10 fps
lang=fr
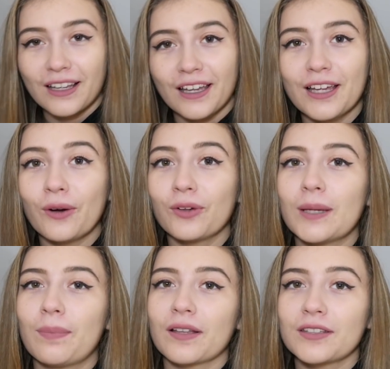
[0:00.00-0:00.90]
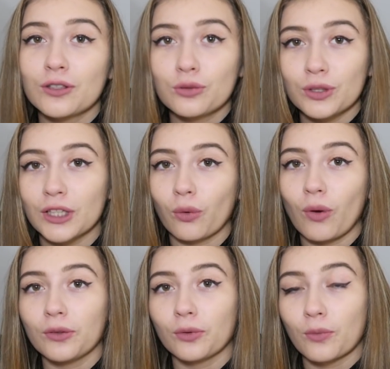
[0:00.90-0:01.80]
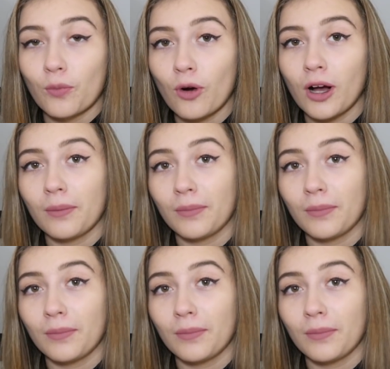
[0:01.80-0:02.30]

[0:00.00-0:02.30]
et on est parti tous les trois, donc moi,